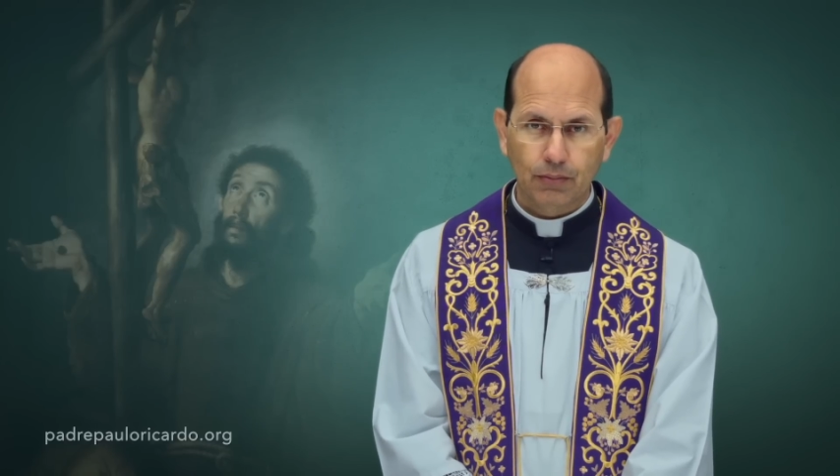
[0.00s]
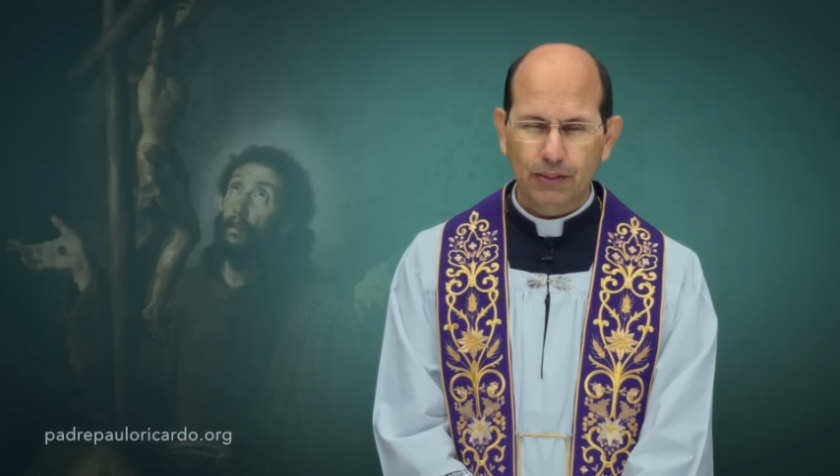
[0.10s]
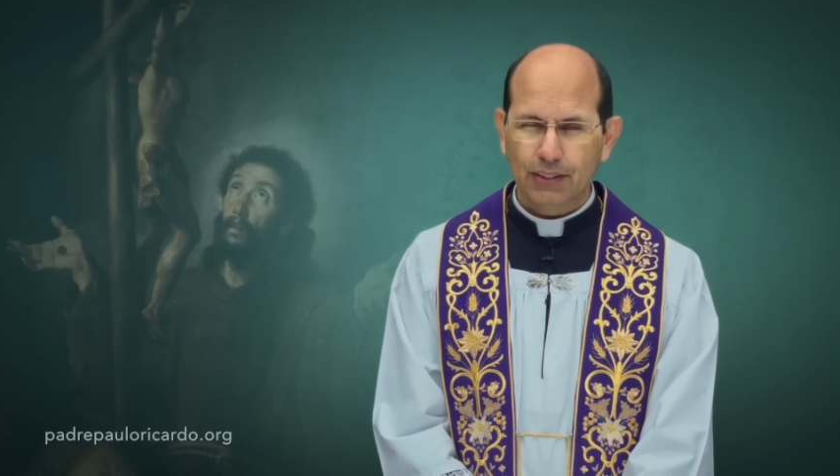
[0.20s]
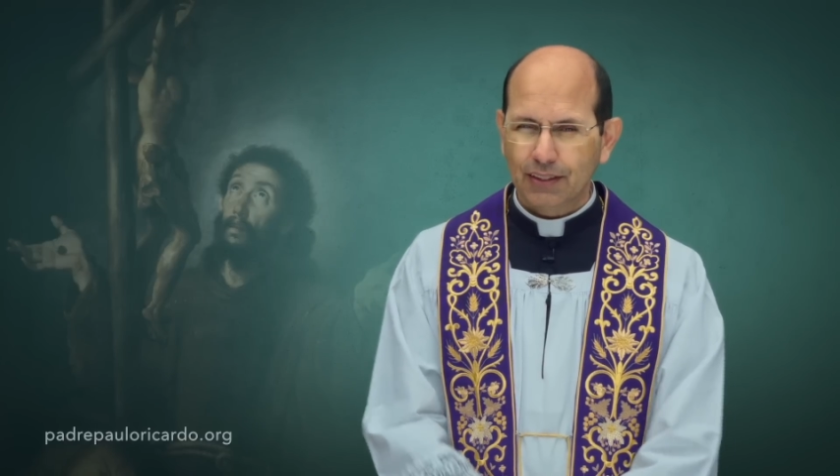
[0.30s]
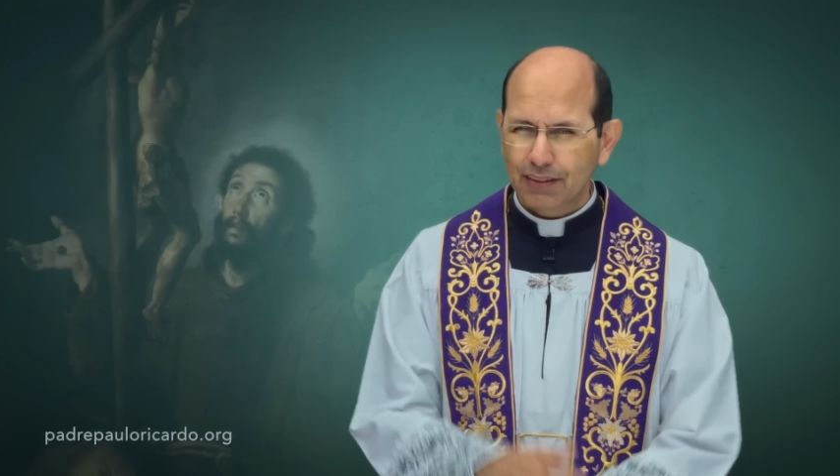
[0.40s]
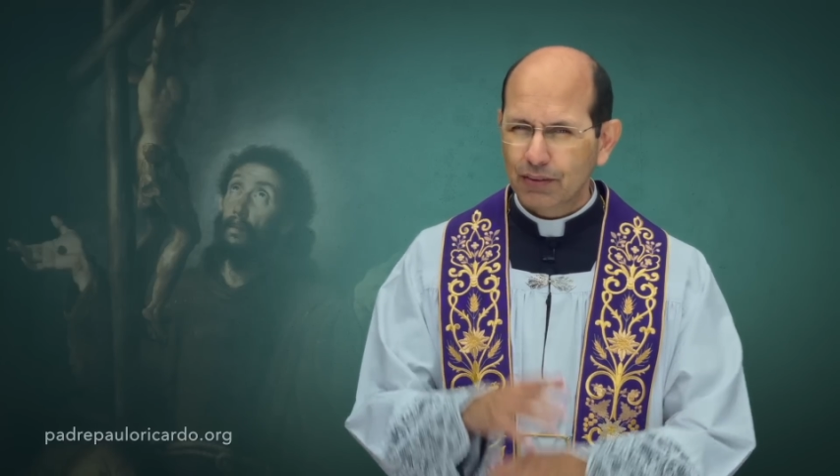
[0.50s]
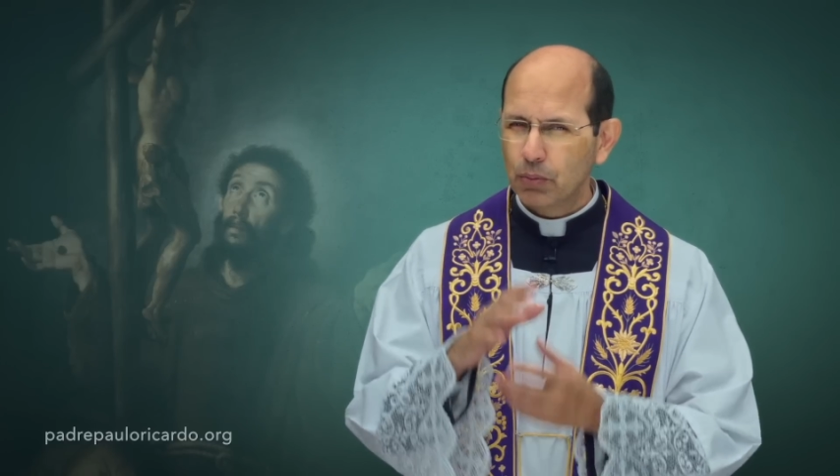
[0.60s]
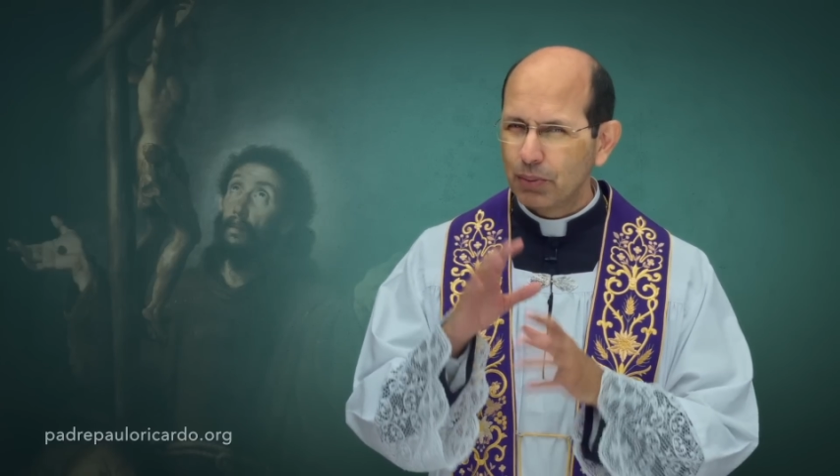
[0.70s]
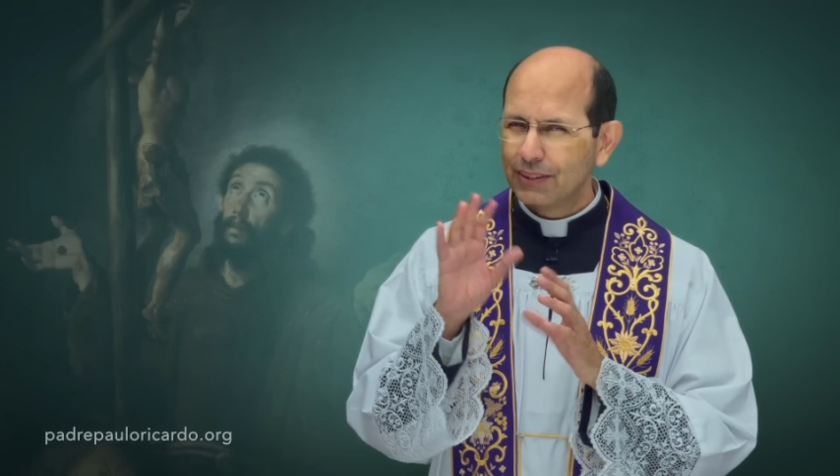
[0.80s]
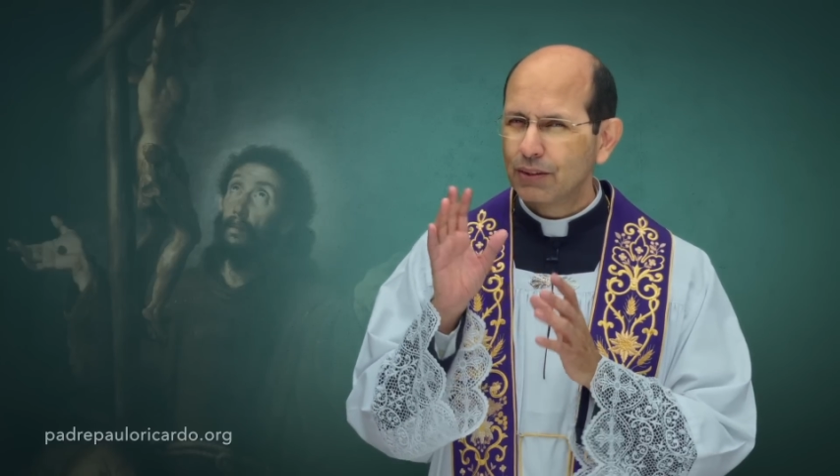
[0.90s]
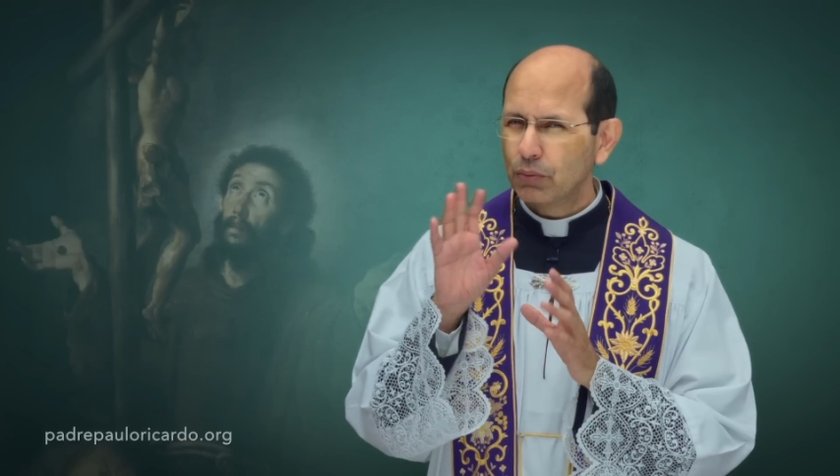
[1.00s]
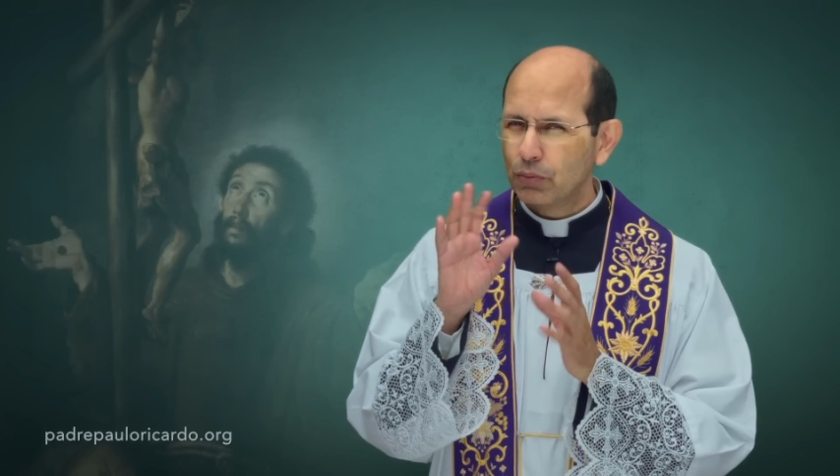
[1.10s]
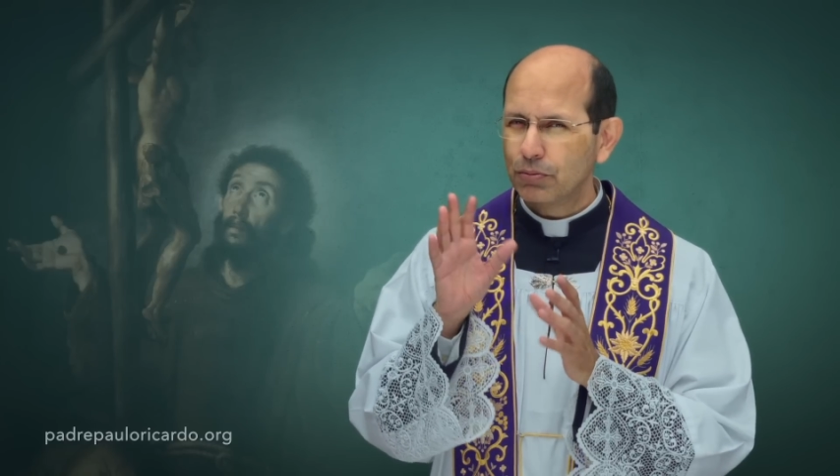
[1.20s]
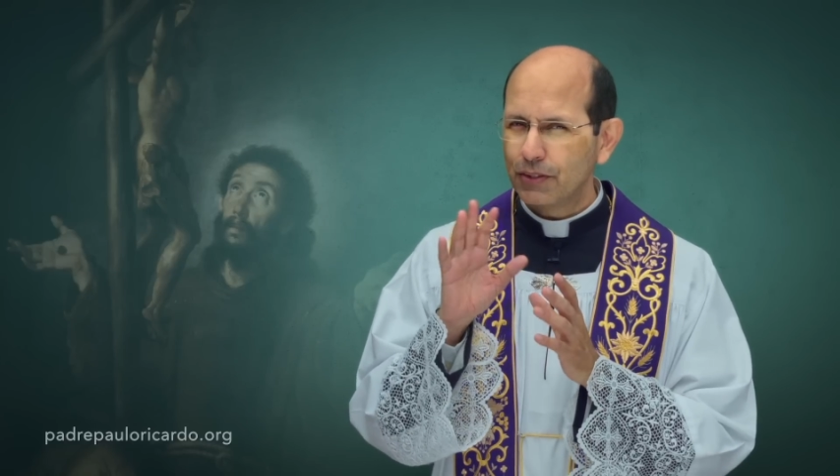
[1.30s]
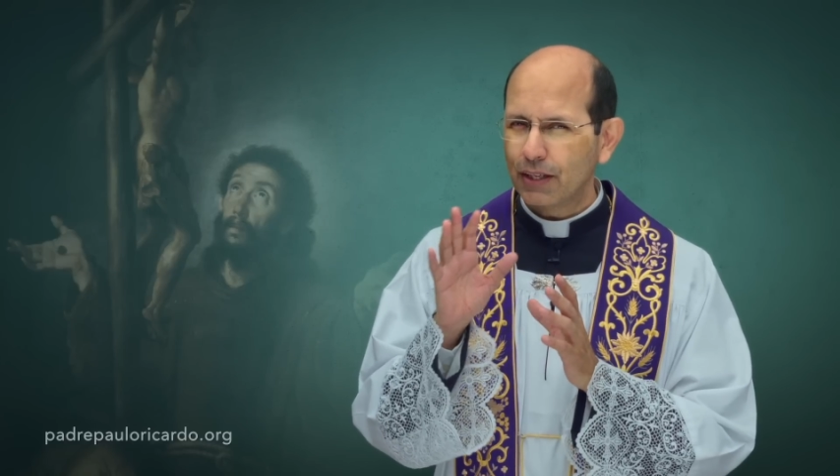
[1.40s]
Veja como eles não
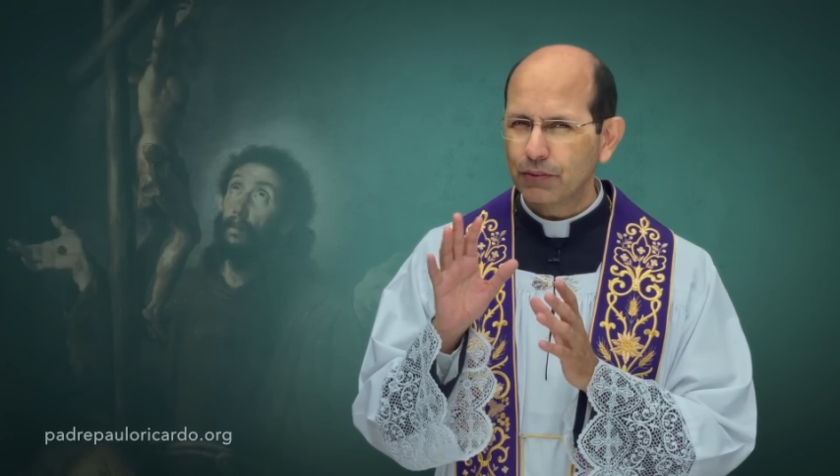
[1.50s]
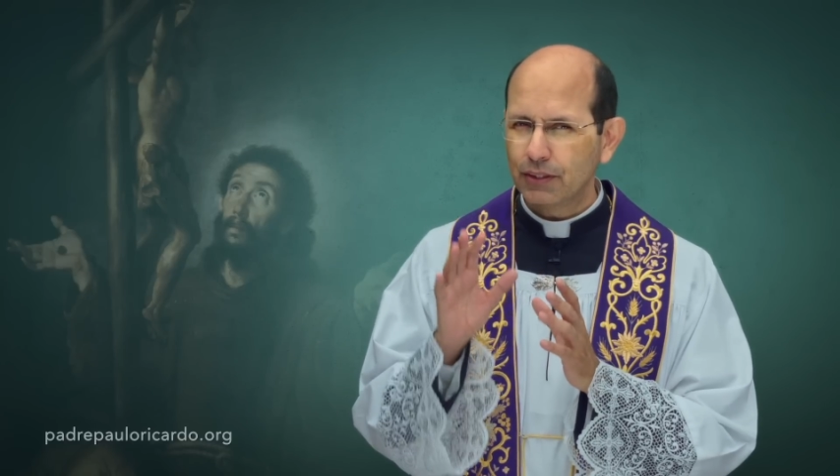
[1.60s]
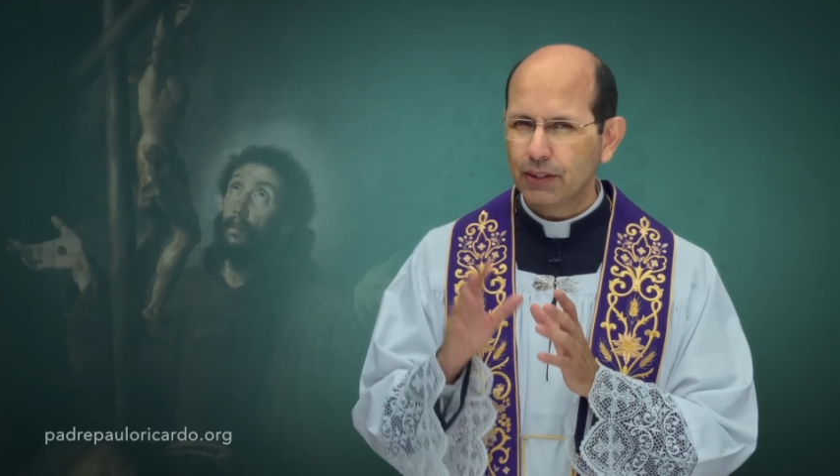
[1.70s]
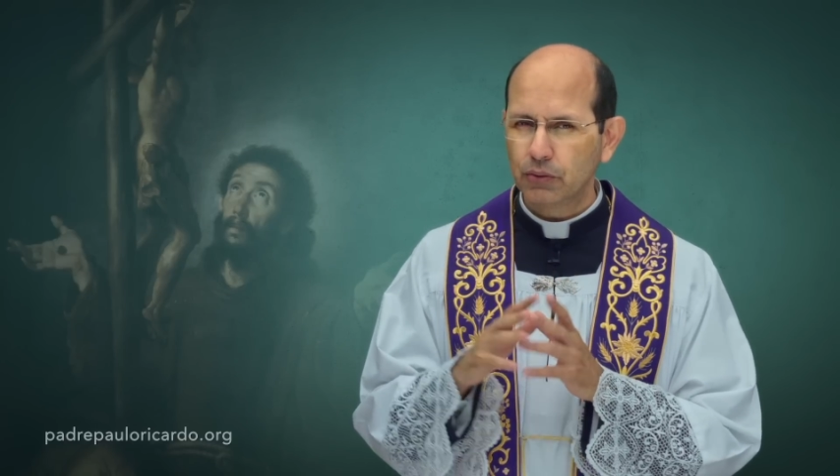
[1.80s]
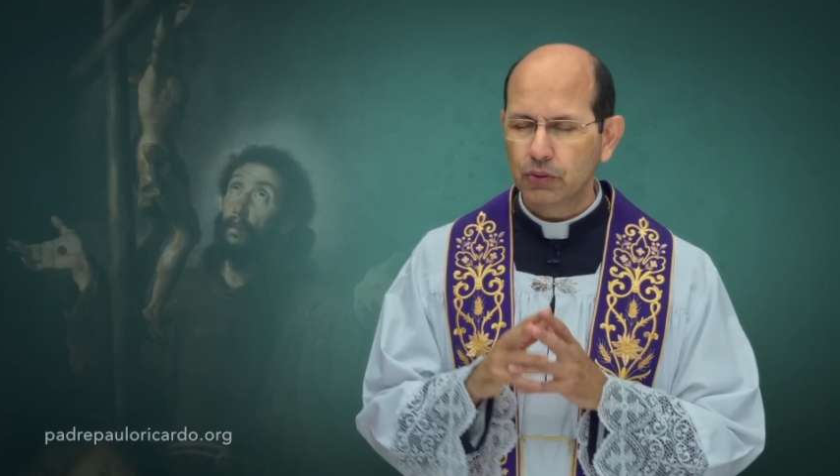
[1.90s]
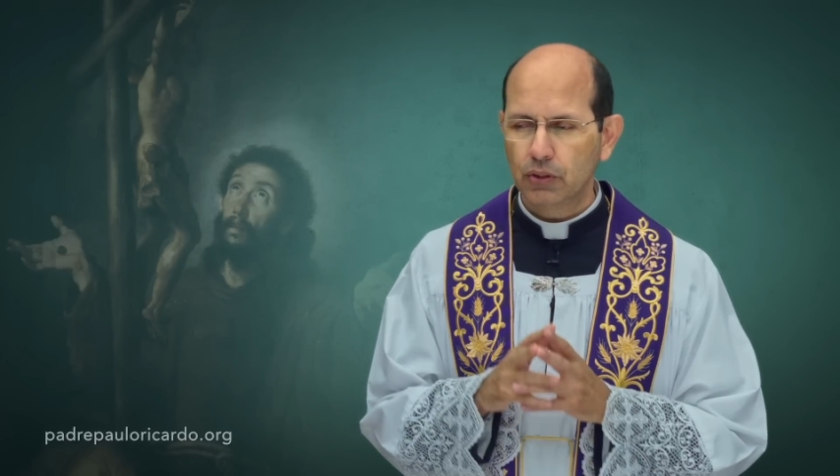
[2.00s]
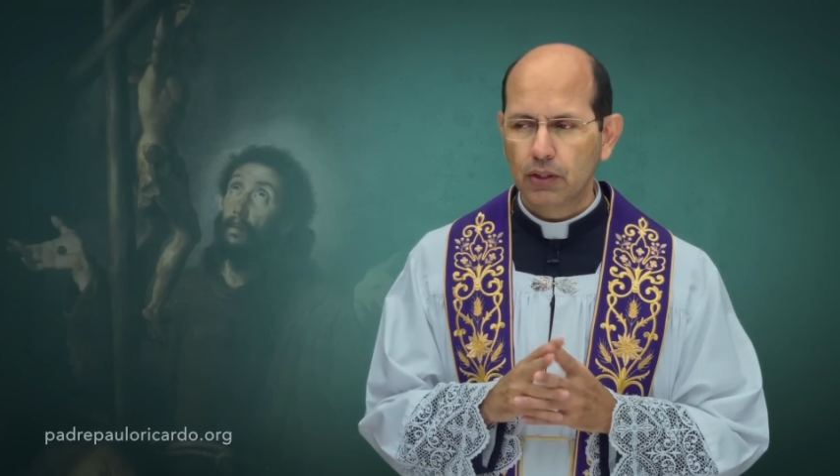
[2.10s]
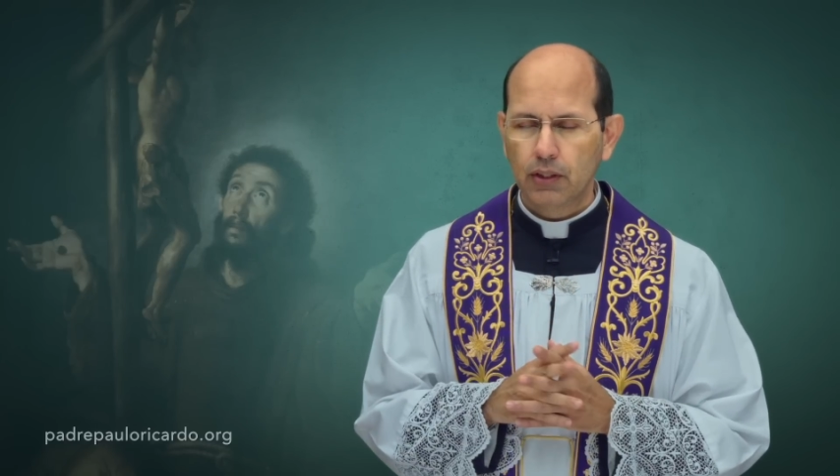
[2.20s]
confiavam em Deus.